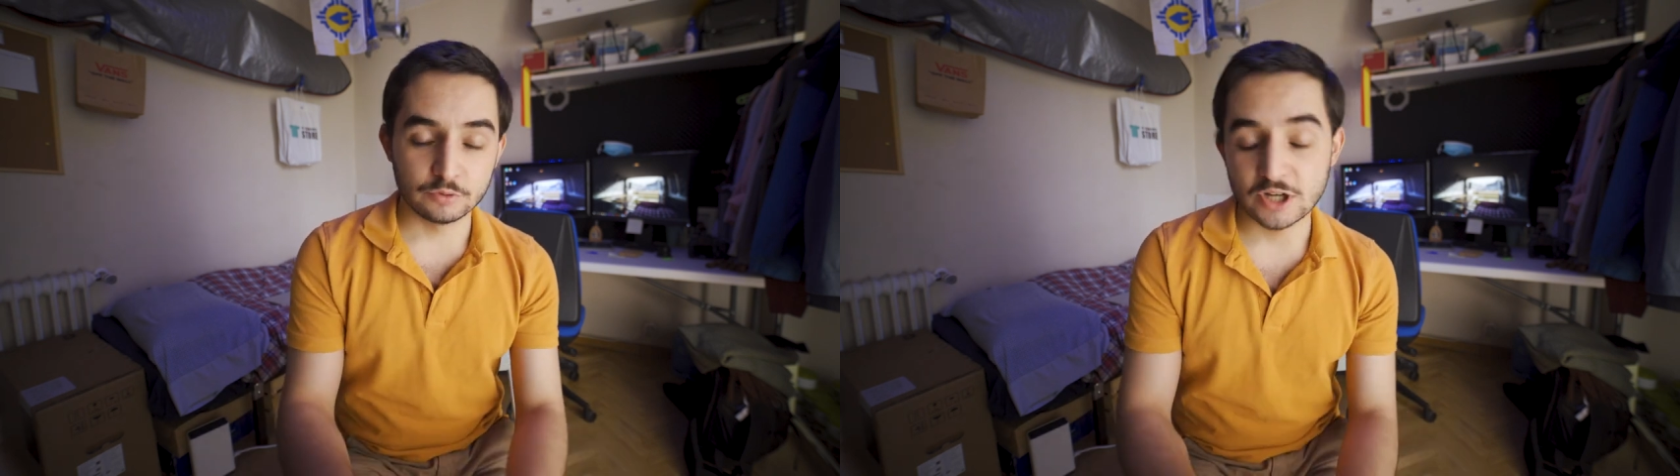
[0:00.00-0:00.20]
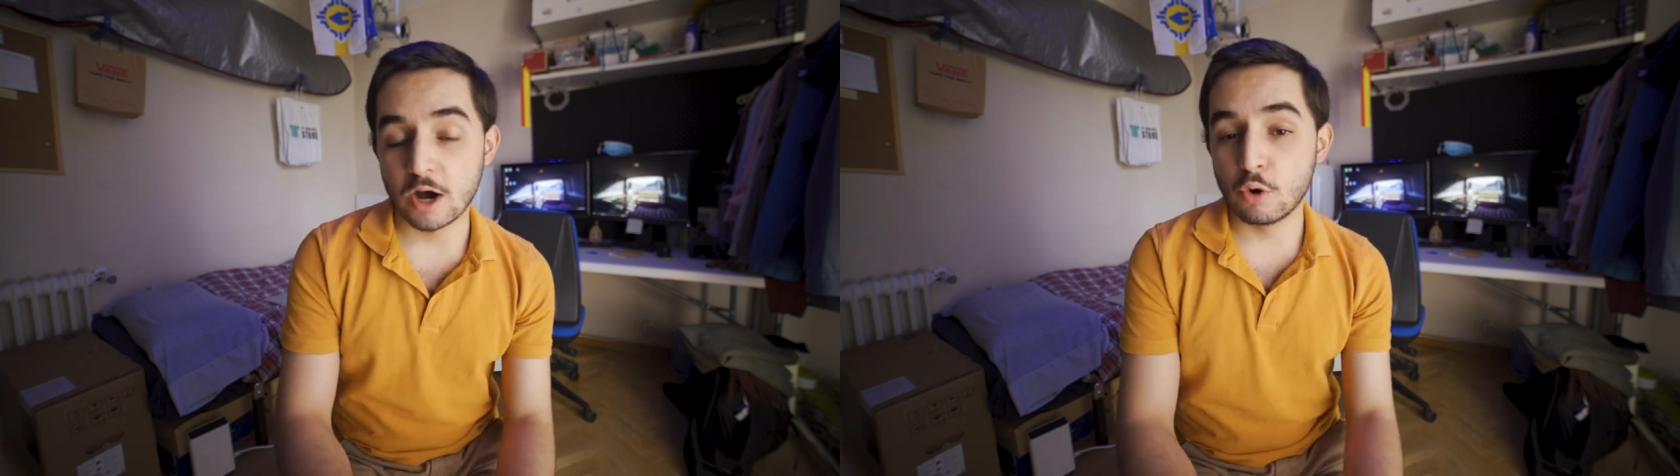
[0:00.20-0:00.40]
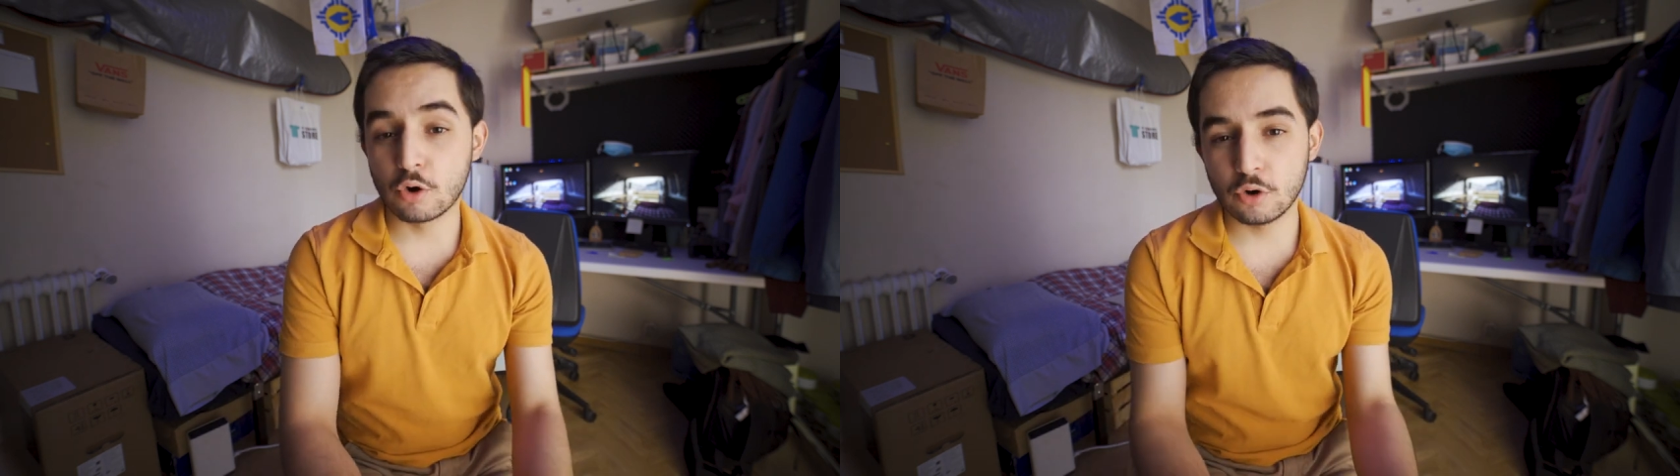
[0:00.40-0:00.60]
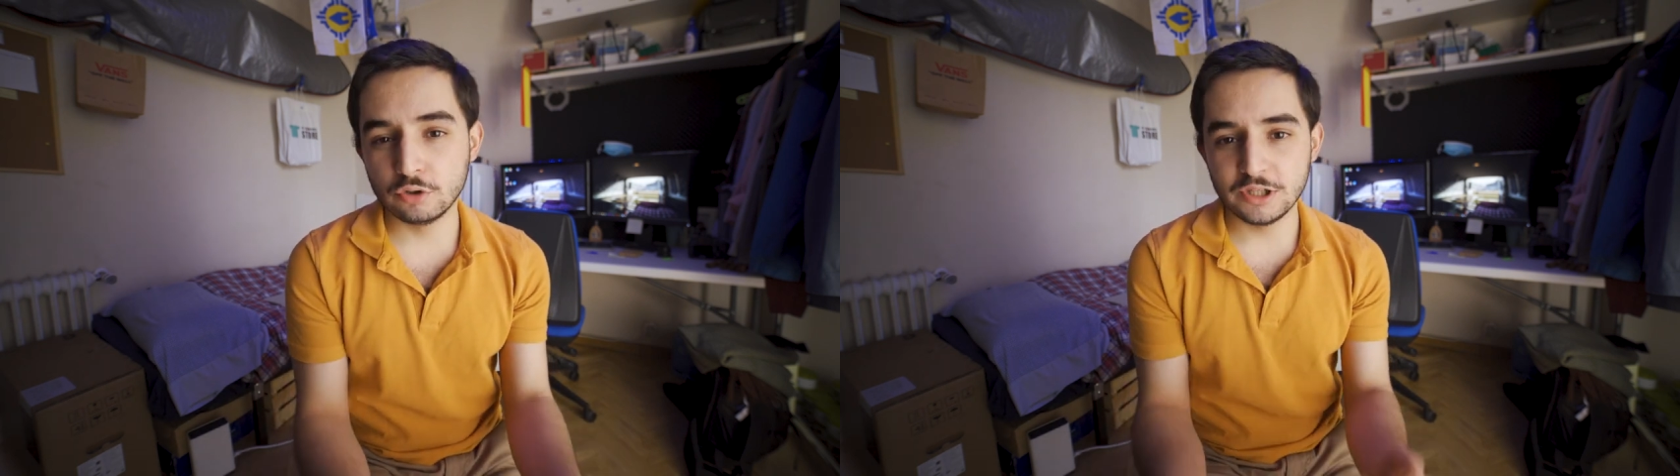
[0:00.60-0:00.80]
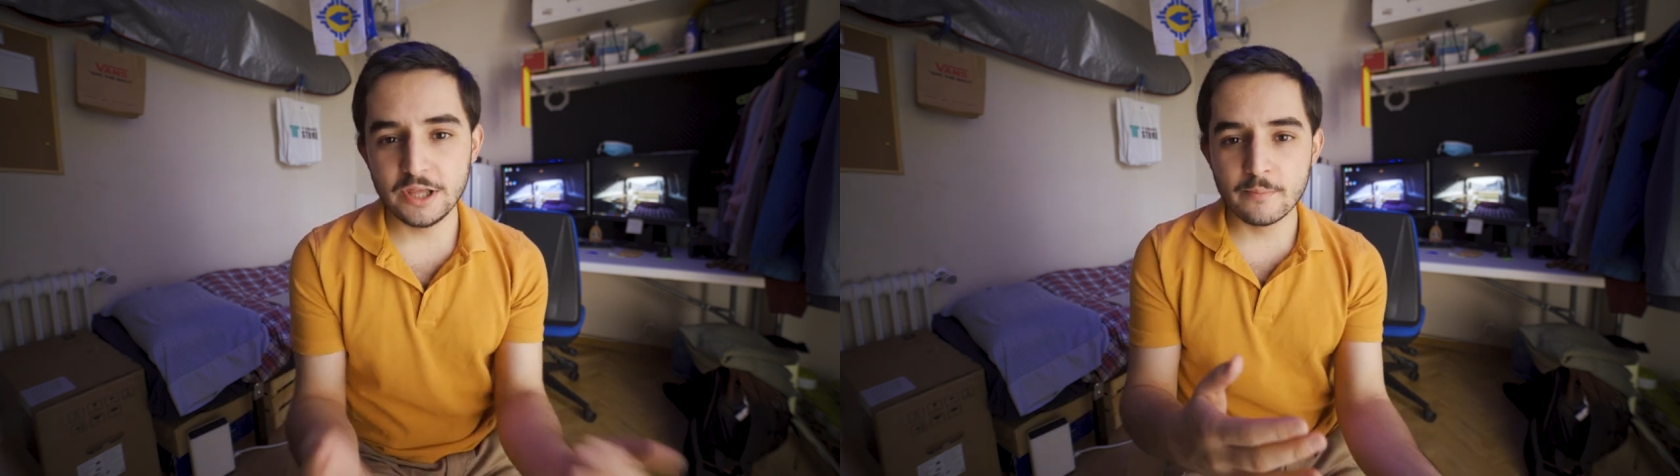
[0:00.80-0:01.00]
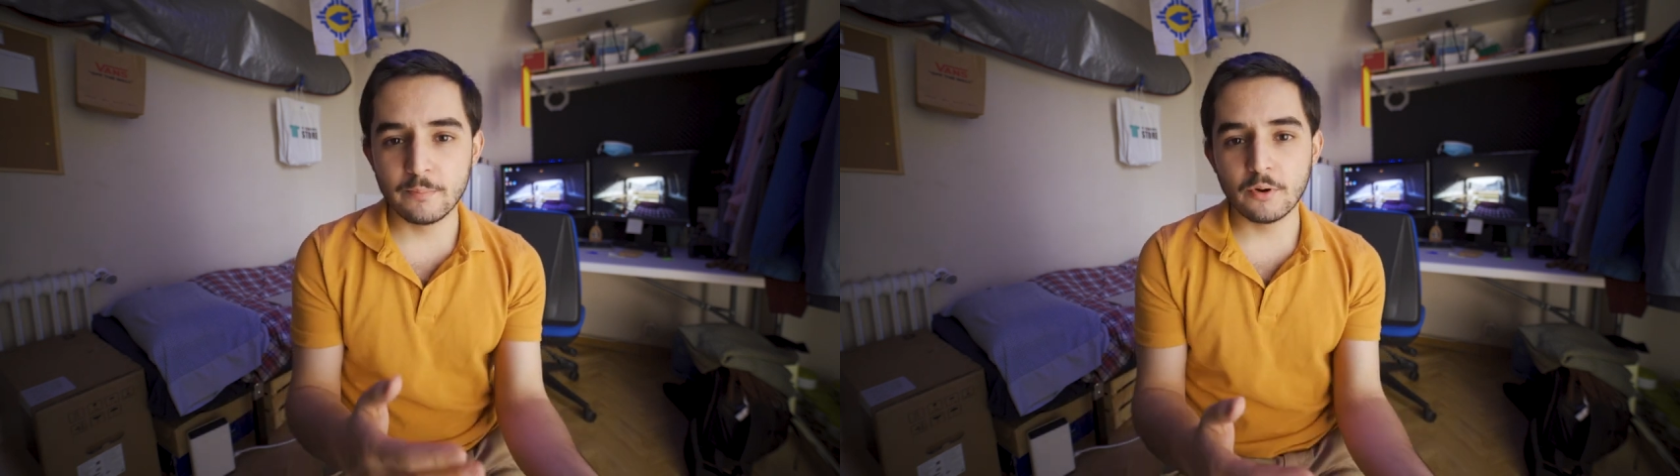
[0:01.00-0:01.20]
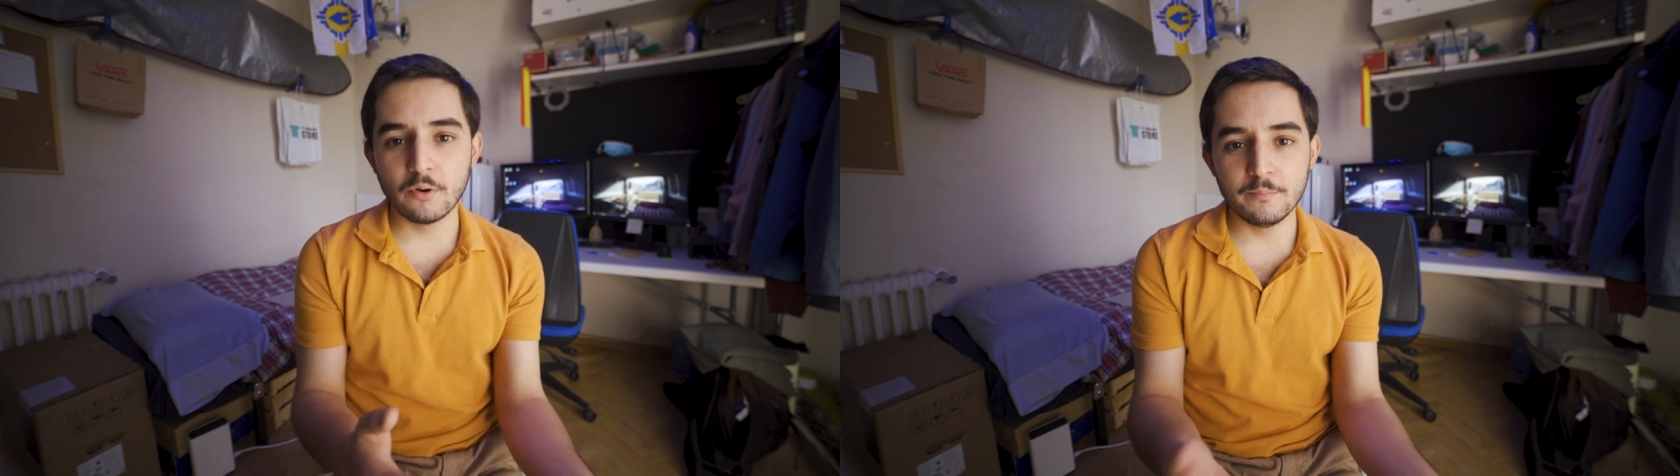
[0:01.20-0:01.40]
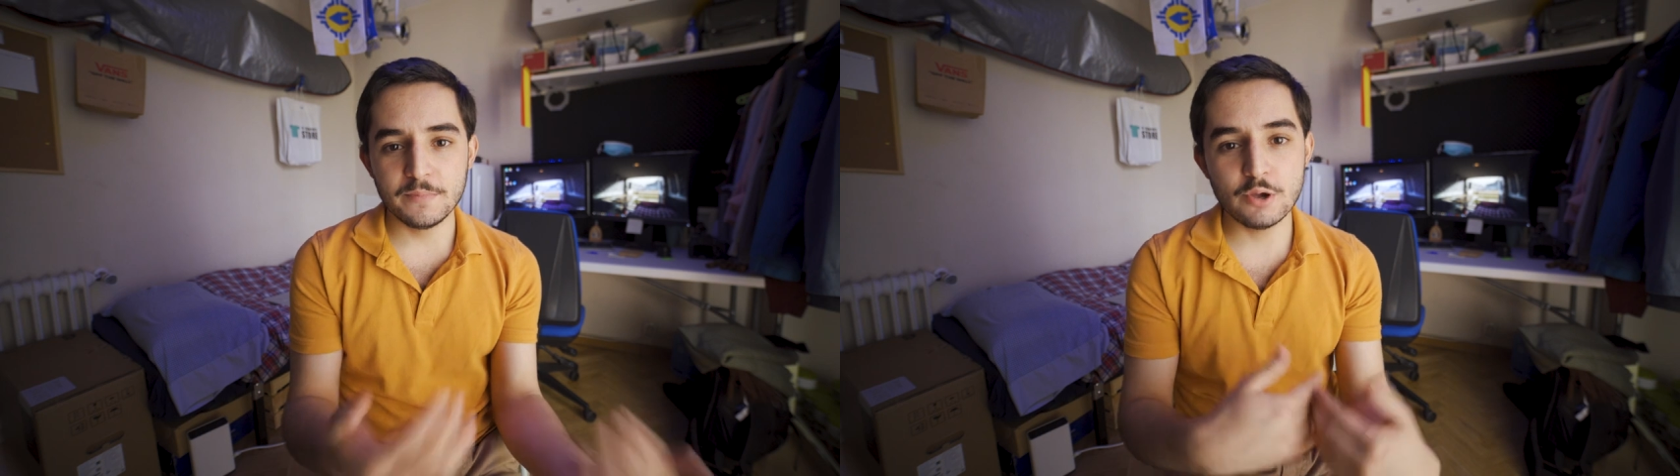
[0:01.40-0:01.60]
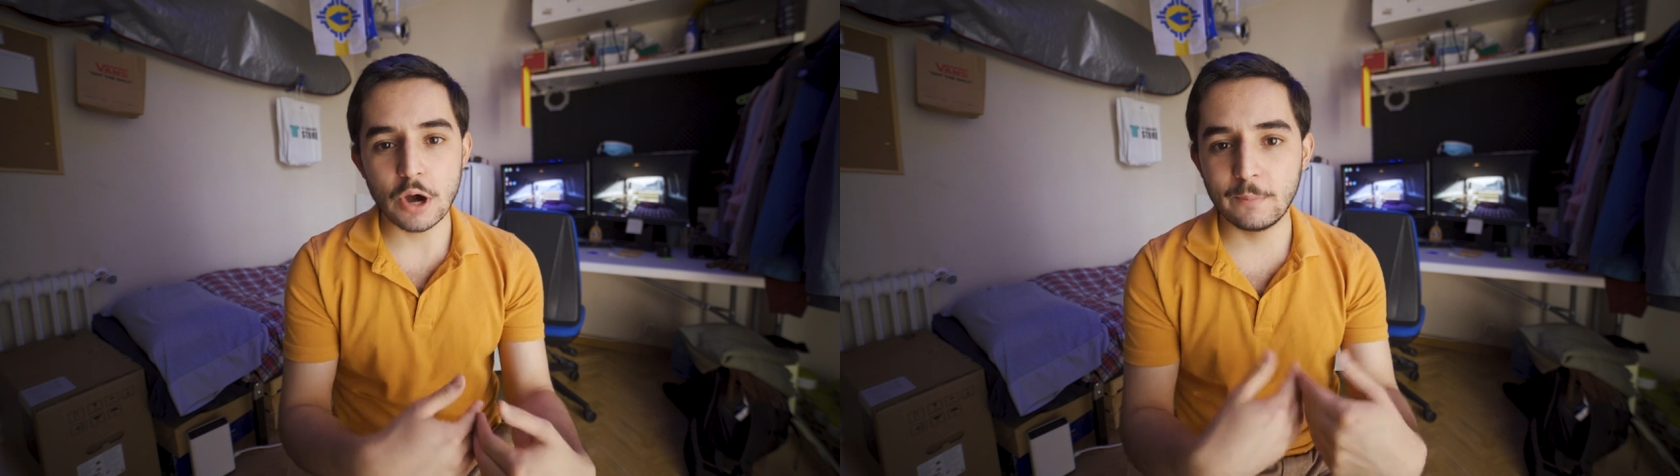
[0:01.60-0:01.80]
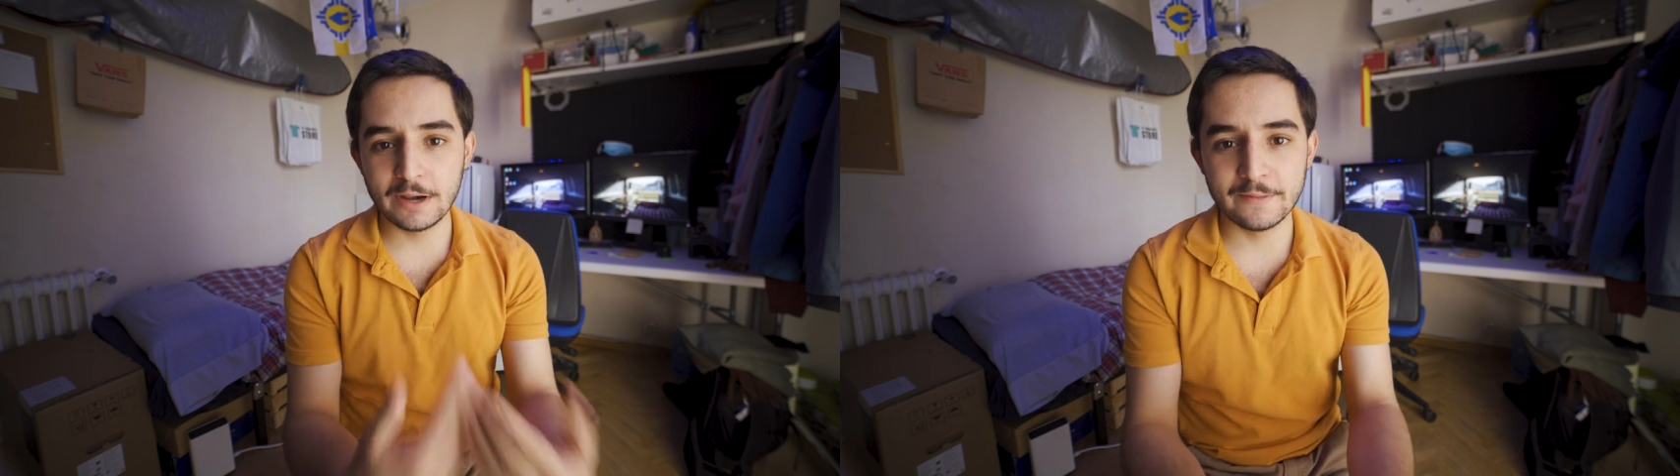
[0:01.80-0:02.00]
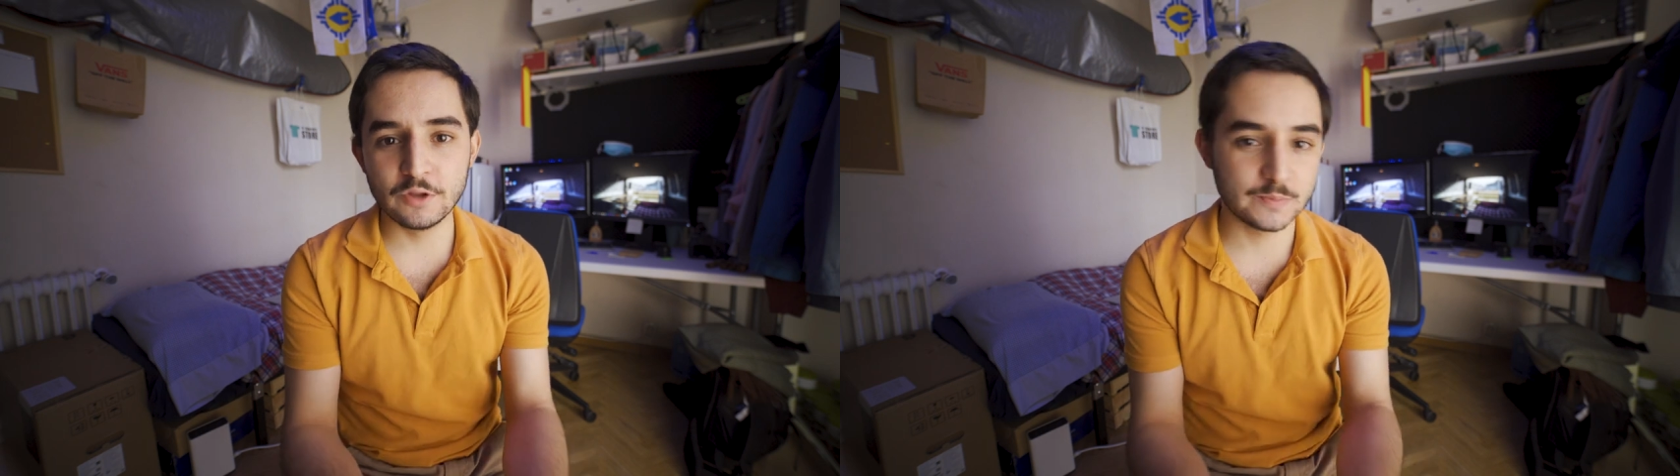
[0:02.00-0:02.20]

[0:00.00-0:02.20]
os ahorro tiempo mío hablando,